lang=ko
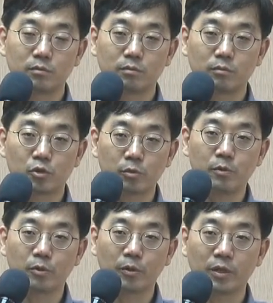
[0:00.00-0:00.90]
몇천
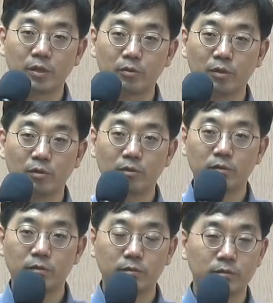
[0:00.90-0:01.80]
명 교회인데도요
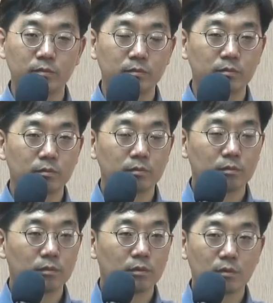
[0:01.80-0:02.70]
음?
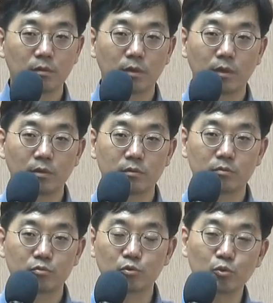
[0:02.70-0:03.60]

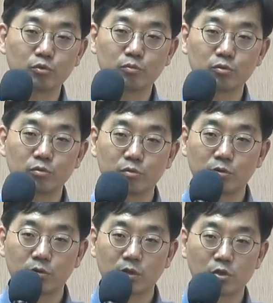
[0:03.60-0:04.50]
중고등부
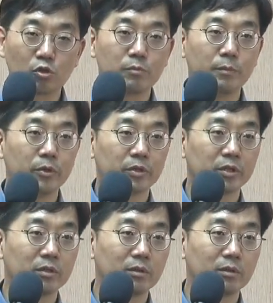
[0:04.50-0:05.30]
서른 몇 명이에요.